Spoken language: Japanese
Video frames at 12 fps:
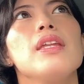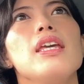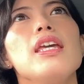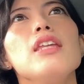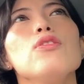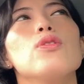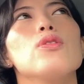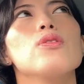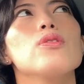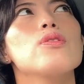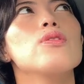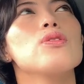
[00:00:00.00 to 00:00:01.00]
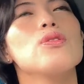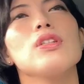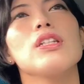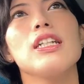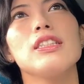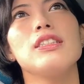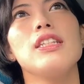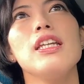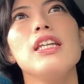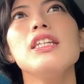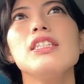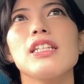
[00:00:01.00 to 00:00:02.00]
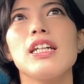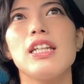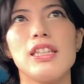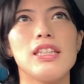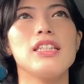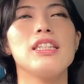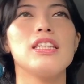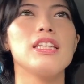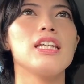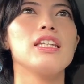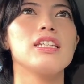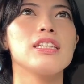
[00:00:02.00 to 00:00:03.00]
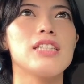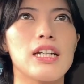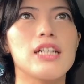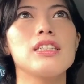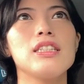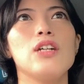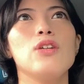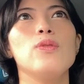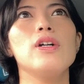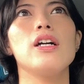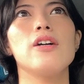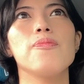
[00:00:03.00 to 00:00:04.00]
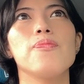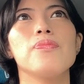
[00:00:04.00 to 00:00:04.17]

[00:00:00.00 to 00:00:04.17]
絵のことに関して絵しかやってきてない作家さんは